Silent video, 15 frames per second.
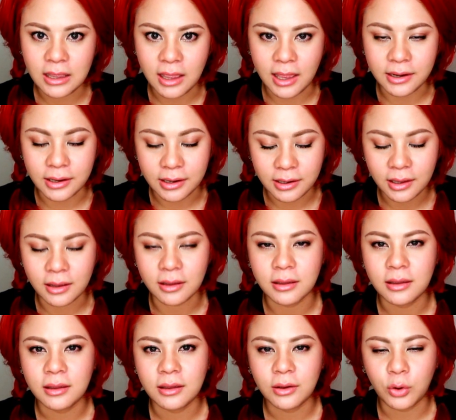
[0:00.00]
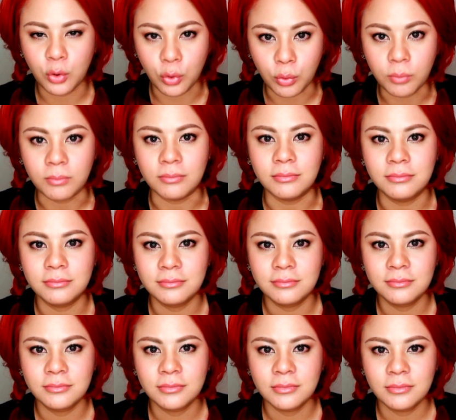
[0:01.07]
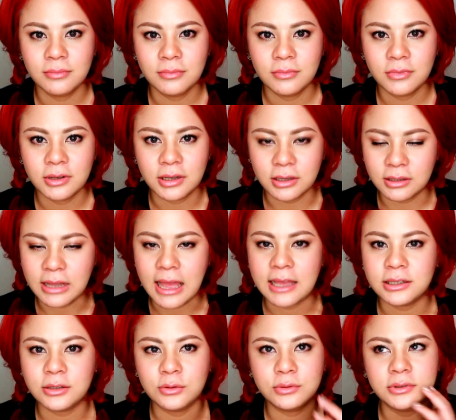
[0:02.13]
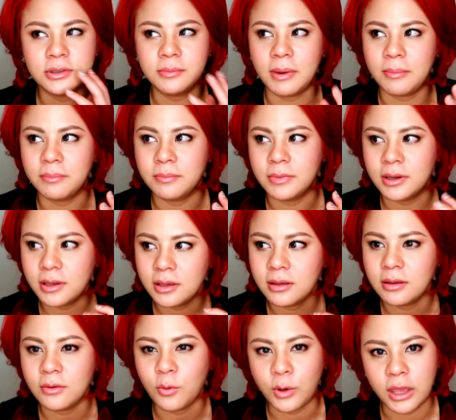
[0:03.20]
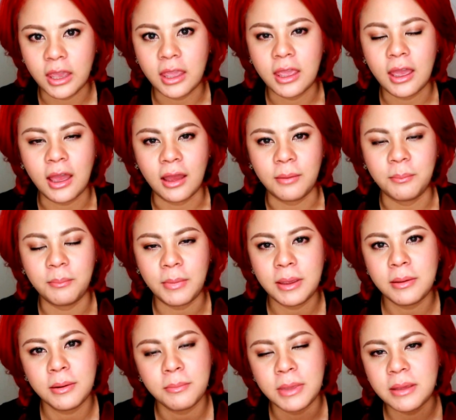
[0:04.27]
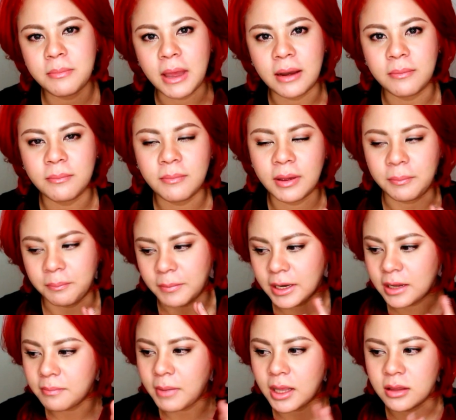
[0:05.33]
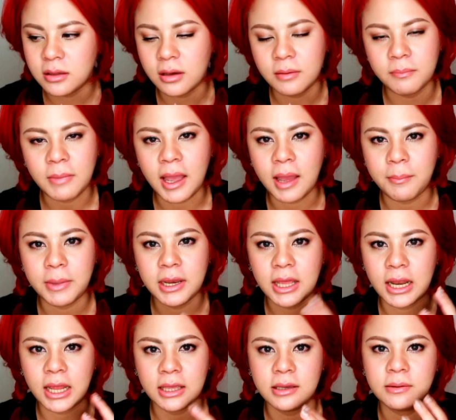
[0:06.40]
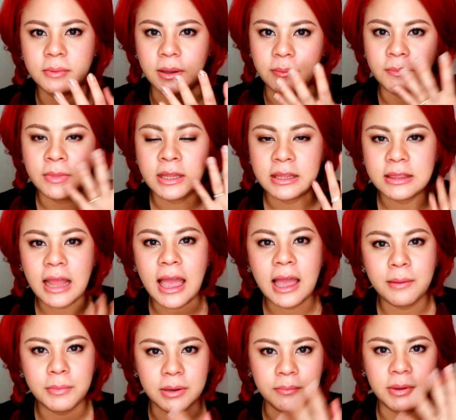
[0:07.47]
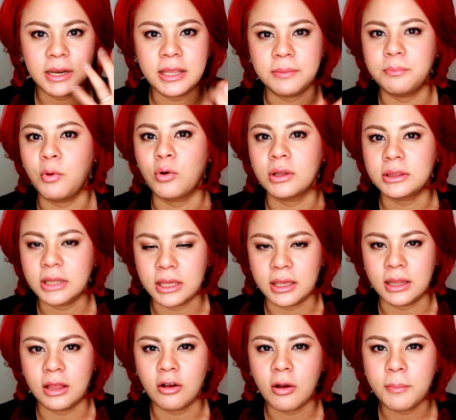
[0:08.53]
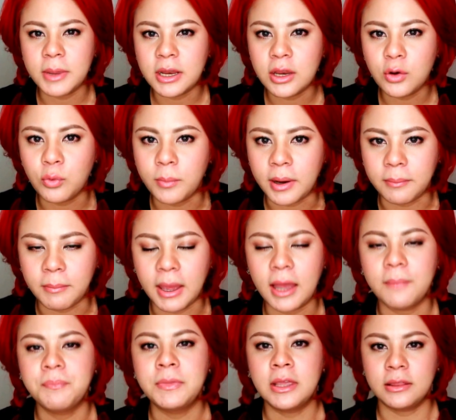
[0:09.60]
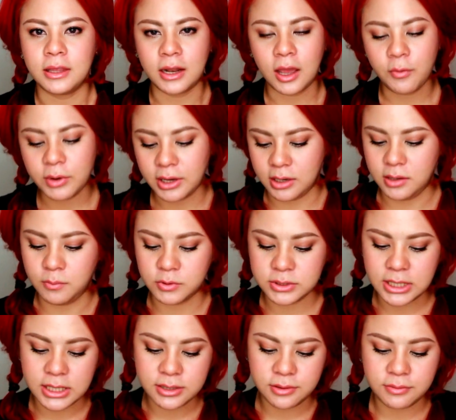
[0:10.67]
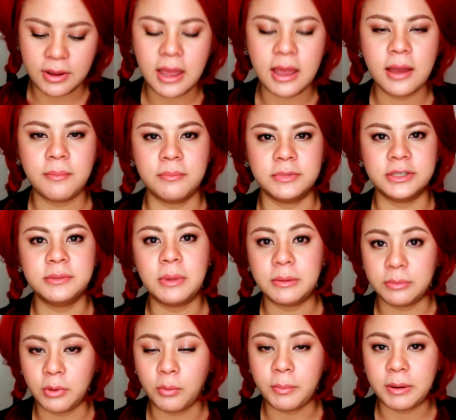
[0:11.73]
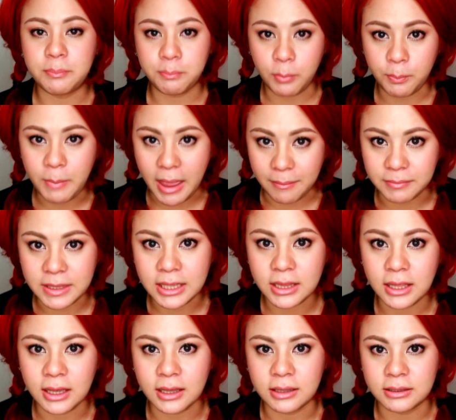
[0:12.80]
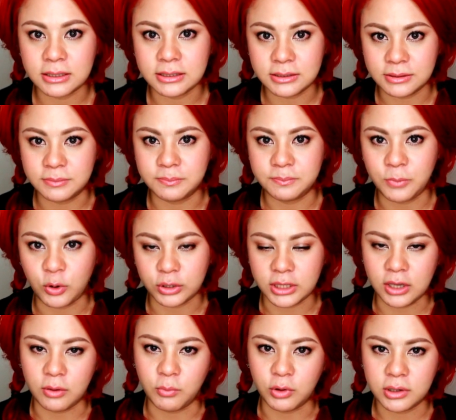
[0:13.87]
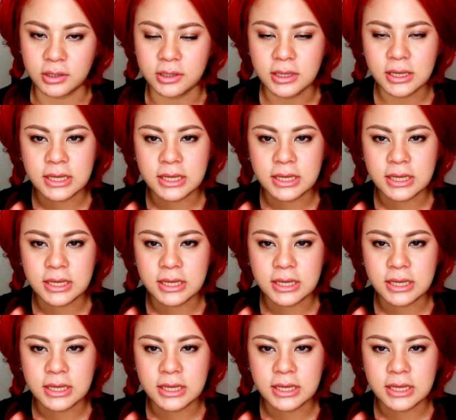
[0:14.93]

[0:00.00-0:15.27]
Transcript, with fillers: อันนั้นอะคุมคือน่าจะรู้สึกแบบเอ้ยโอเคอะไม่ได้ไม่มันแบบไม่ได้มันเยอะมากไม่ได้อะไรคือเหมือนหน้าเหมือนผลิตปกติแล้วก็ไม่ได้ดูมันมากแต่ถ้าวันไหนที่โมใช้ซีรั่มซึ่งมันต้องเป็นแบบนี้นะคะคือปกติของโมคือ